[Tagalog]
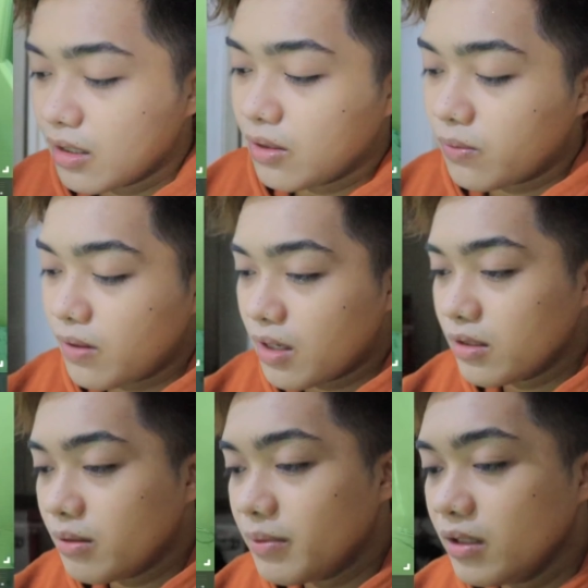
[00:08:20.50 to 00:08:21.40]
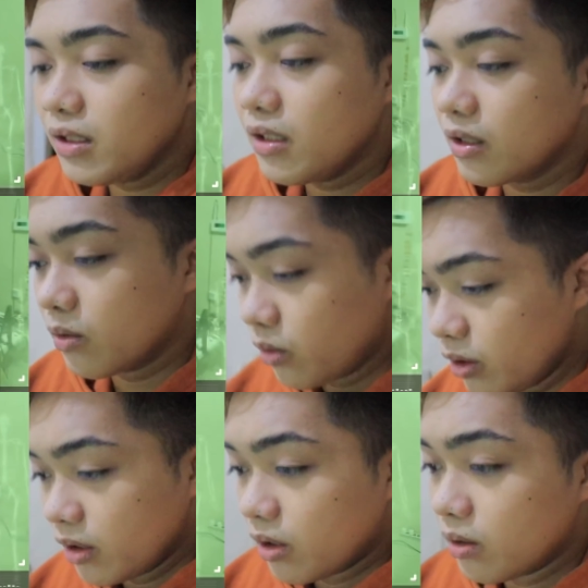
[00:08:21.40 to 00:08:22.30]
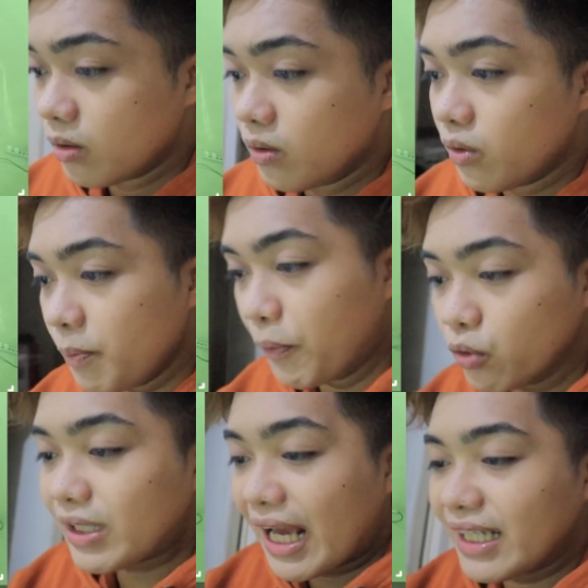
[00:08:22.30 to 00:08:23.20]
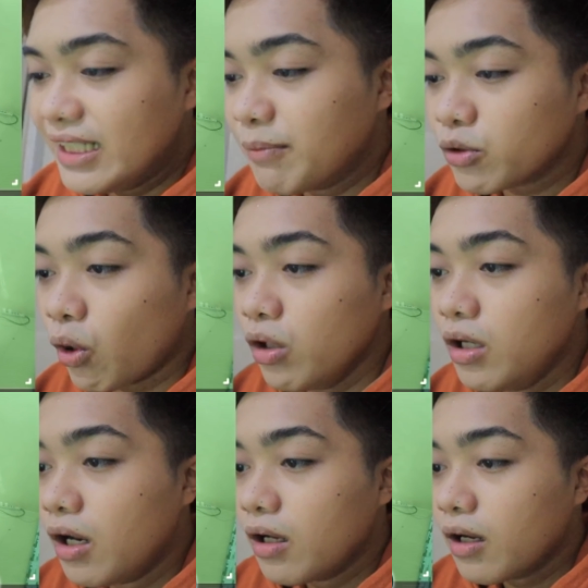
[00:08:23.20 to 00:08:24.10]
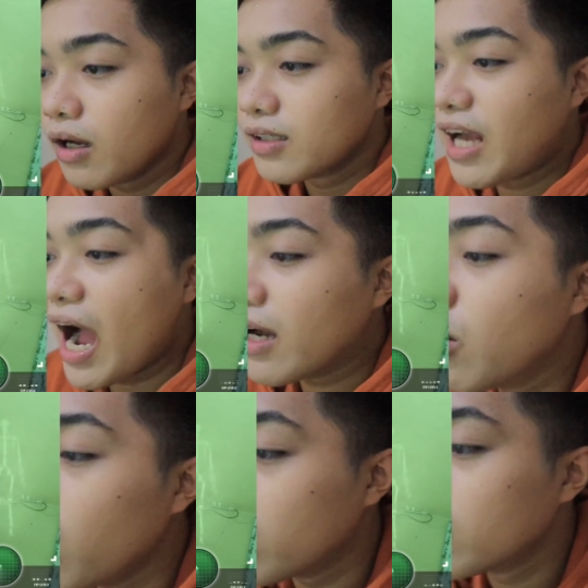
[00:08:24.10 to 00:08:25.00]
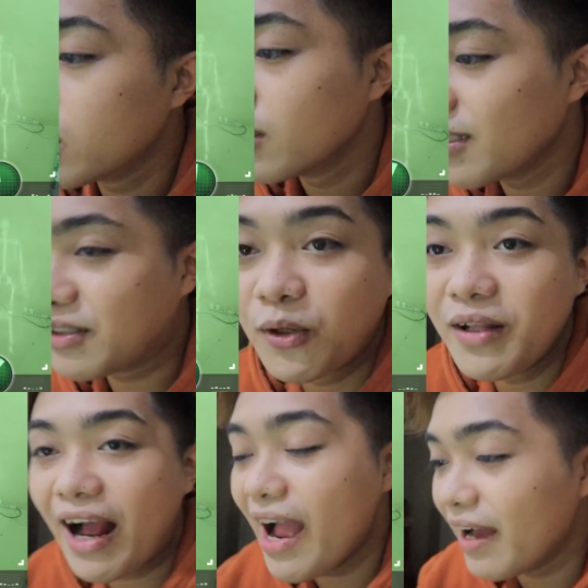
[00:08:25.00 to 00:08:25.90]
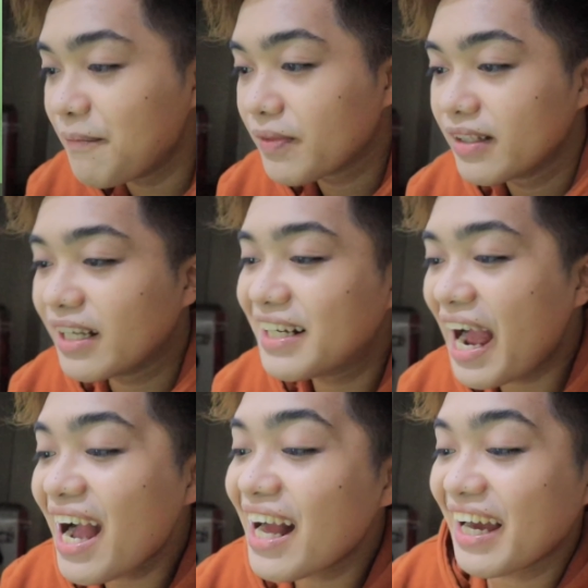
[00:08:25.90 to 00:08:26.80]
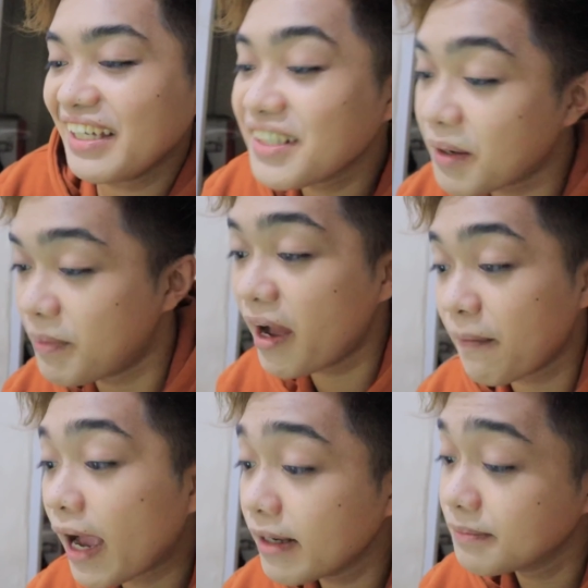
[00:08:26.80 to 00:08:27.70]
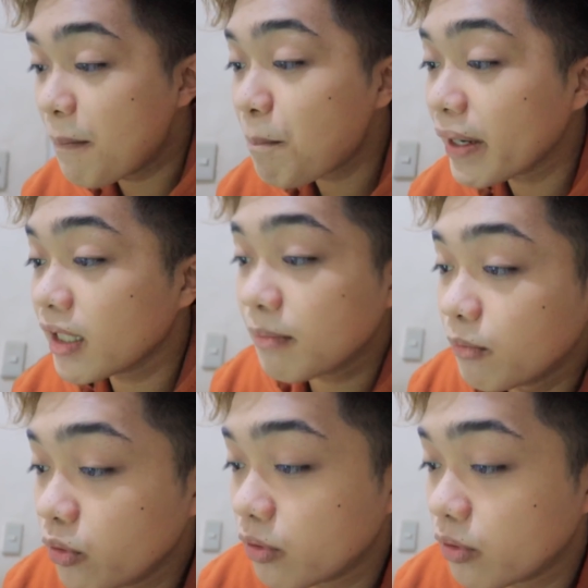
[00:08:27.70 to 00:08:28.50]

Wala naman eh. Uy! Uy, putang ina mo, tol! Gago! Ito na nga! Nagkakakain ka ba? Ha? Ang payat mo,